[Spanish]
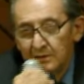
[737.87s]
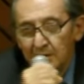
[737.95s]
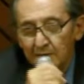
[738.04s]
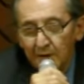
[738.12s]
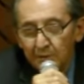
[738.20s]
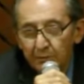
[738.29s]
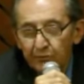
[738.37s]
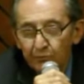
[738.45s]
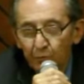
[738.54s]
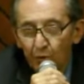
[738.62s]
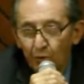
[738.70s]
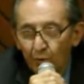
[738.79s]
Y del
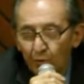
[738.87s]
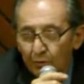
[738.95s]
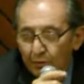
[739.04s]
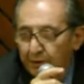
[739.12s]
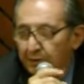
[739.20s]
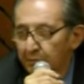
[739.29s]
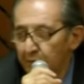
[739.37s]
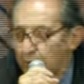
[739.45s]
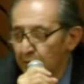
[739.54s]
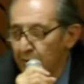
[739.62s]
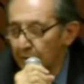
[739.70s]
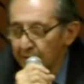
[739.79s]
mismo
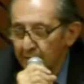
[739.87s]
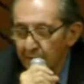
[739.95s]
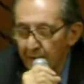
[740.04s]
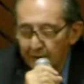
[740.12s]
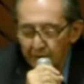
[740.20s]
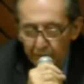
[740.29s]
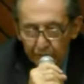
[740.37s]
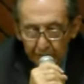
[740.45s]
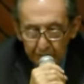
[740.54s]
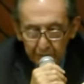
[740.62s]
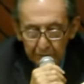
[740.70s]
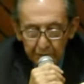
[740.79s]
libro,
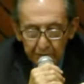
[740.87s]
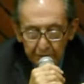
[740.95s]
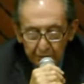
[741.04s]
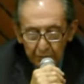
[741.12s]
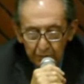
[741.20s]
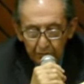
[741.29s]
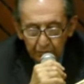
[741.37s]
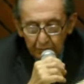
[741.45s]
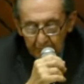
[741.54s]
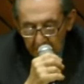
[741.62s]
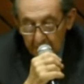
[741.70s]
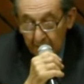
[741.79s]
Tabernarios y Eróticos,
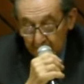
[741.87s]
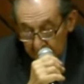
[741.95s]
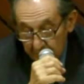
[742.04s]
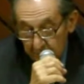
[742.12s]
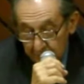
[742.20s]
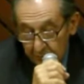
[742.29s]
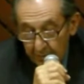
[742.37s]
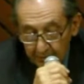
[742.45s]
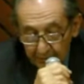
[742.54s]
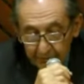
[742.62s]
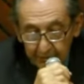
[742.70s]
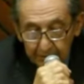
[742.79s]
fue
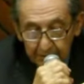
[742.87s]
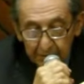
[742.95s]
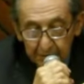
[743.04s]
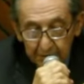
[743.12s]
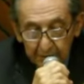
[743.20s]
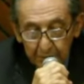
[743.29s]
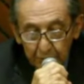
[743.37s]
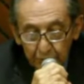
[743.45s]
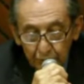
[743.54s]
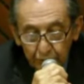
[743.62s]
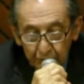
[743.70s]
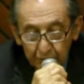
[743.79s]
bastante
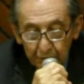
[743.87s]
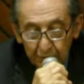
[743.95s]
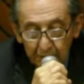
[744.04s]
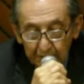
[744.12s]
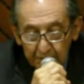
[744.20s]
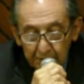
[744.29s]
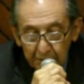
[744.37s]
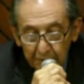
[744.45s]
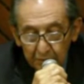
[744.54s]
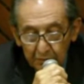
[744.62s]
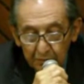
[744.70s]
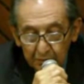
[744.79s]
reproducido,
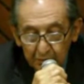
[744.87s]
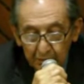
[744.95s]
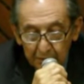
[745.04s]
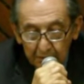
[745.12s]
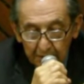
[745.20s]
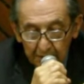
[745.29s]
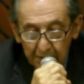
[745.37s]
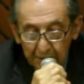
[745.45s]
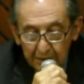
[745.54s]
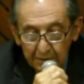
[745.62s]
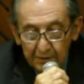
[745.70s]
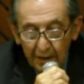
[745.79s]
leído y
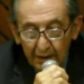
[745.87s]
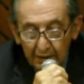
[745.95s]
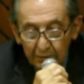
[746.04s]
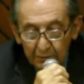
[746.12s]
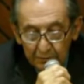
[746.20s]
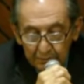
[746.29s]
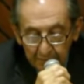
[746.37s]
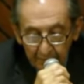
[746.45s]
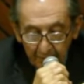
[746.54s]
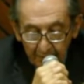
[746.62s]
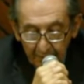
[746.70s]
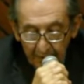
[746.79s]
reeditado.
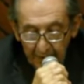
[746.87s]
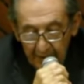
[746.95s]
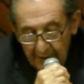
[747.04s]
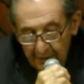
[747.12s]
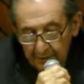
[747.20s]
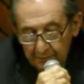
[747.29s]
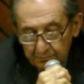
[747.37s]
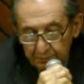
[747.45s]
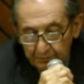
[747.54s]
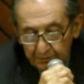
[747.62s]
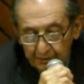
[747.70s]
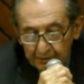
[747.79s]

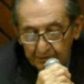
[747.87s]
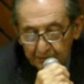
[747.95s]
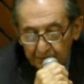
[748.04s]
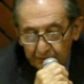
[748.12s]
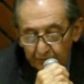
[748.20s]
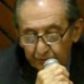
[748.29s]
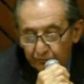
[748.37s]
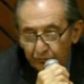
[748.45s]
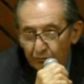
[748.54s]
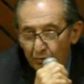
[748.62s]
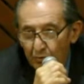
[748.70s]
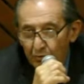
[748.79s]
Pues en esta
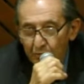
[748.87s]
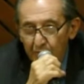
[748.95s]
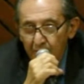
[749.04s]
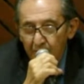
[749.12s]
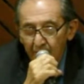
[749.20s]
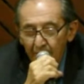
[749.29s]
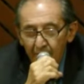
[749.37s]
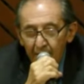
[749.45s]
sección,